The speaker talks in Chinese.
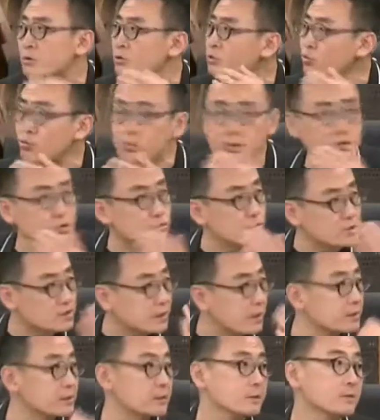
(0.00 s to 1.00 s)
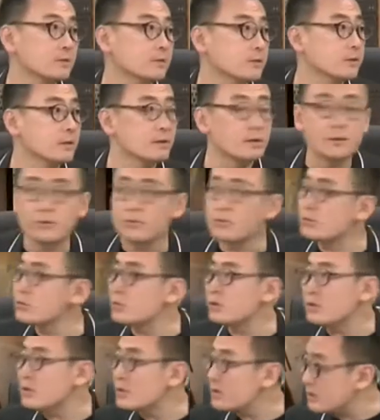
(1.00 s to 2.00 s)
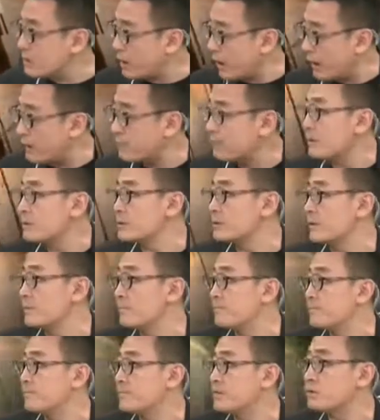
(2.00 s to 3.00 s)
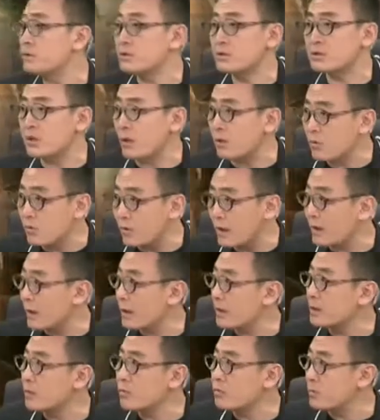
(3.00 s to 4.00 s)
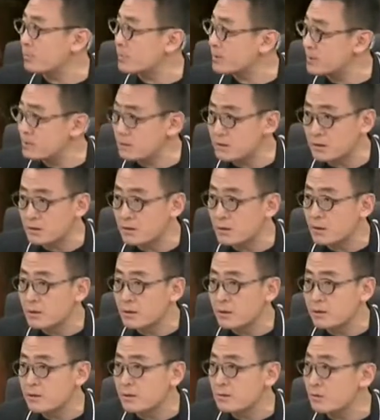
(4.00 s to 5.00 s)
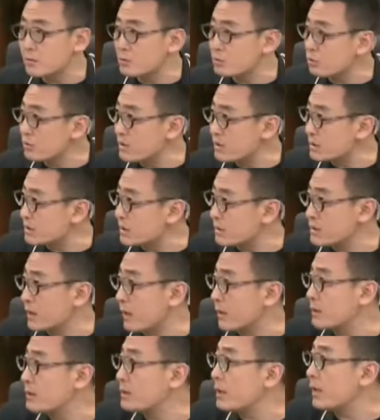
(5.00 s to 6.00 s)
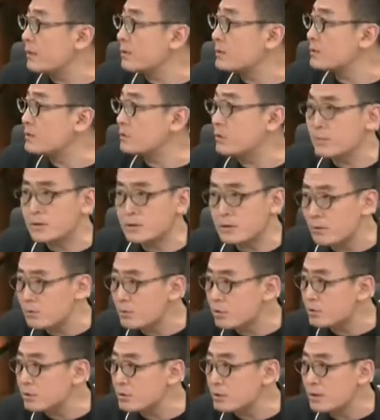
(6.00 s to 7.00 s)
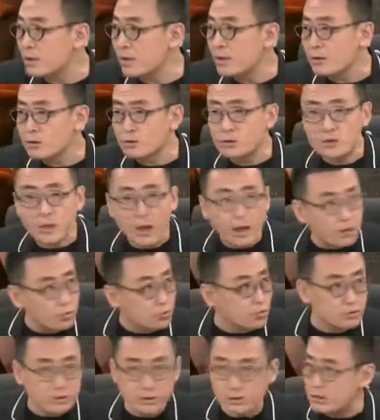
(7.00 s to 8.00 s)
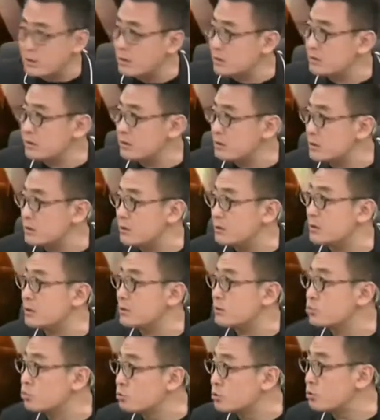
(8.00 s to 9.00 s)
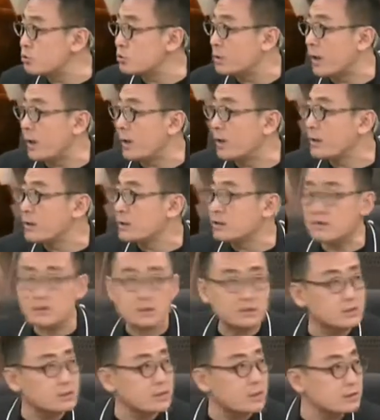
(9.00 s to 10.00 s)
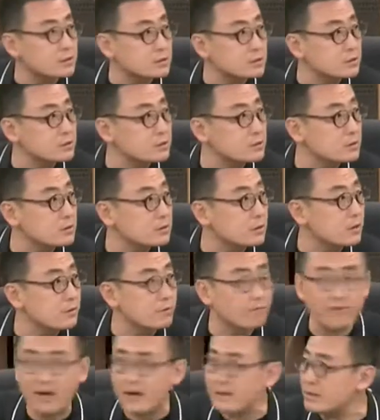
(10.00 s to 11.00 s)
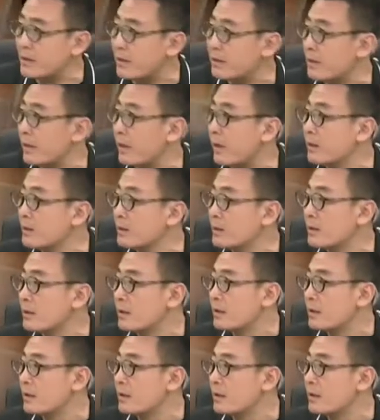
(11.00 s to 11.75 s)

如数家珍。我觉得一个台湾人就是讲话呀，跟我们的这个。总理、省长一样，你知道吗？对对对，大陆的这个经济的数据啊，这几年的经济的发展呢，